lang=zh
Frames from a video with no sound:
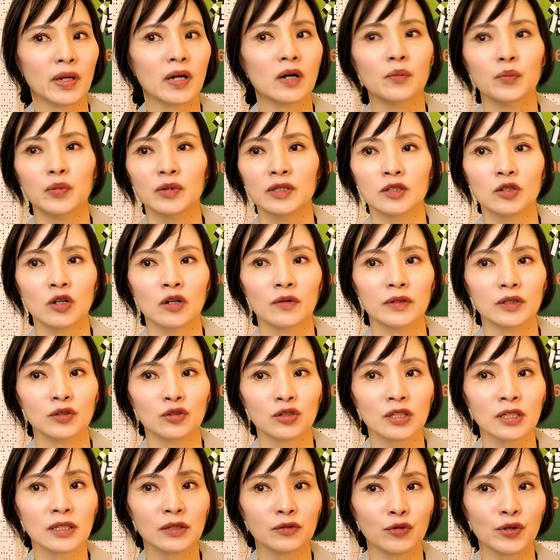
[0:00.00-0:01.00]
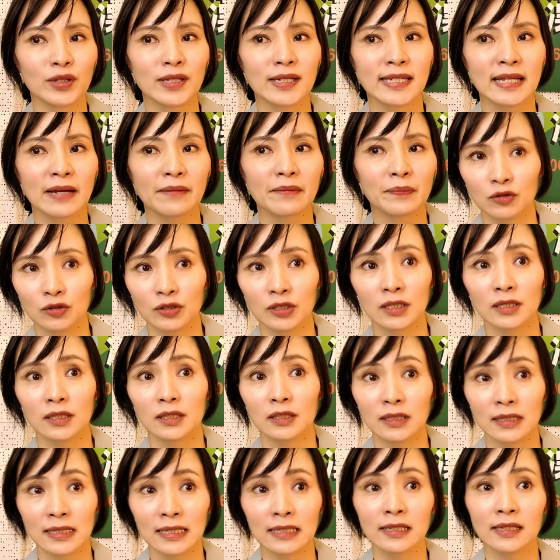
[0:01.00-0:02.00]
没有，不是偷，就是原则上就
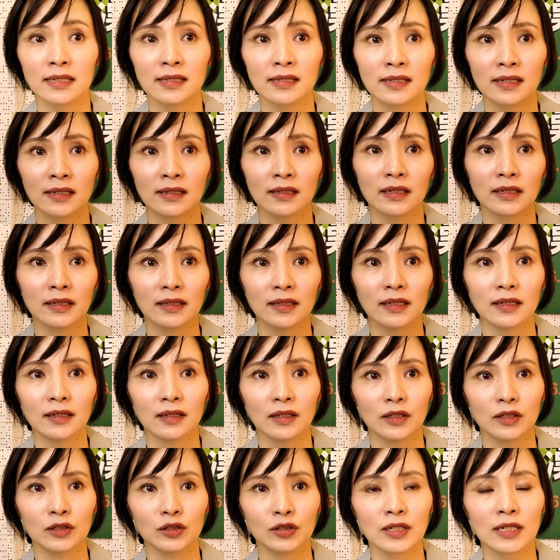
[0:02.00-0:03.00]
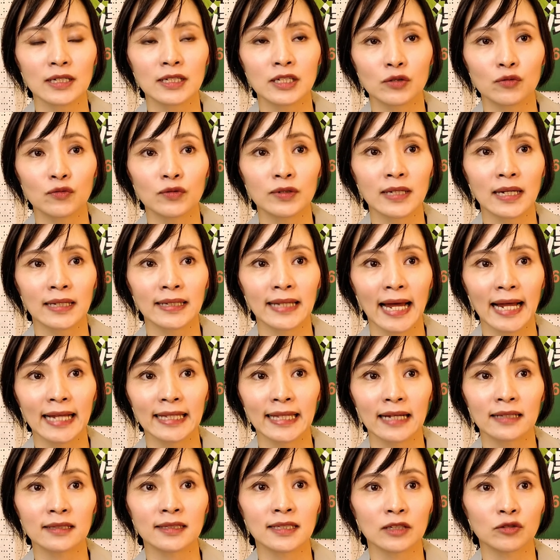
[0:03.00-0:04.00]
是真心色的，在实物上拿来
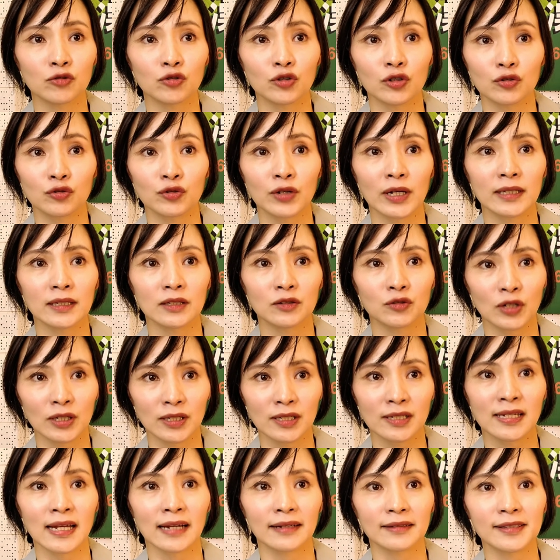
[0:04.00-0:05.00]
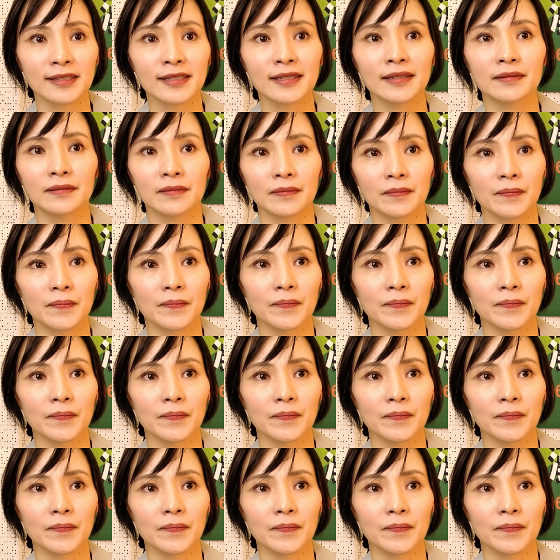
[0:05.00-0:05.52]
当证据，算算是常见。